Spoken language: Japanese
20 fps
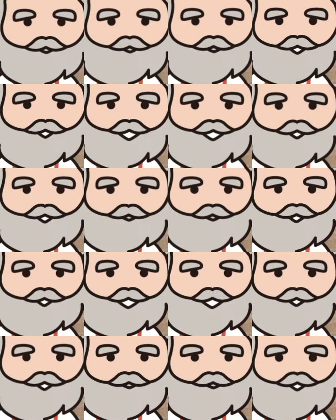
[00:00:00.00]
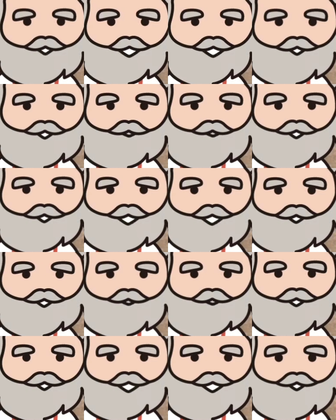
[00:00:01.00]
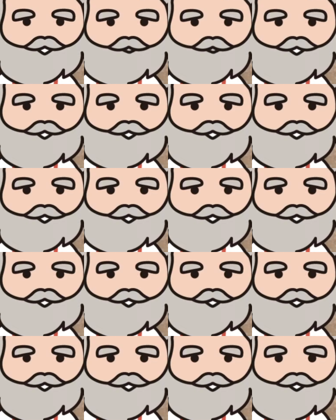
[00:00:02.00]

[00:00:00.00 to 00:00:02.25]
アイヌ文化を発信する空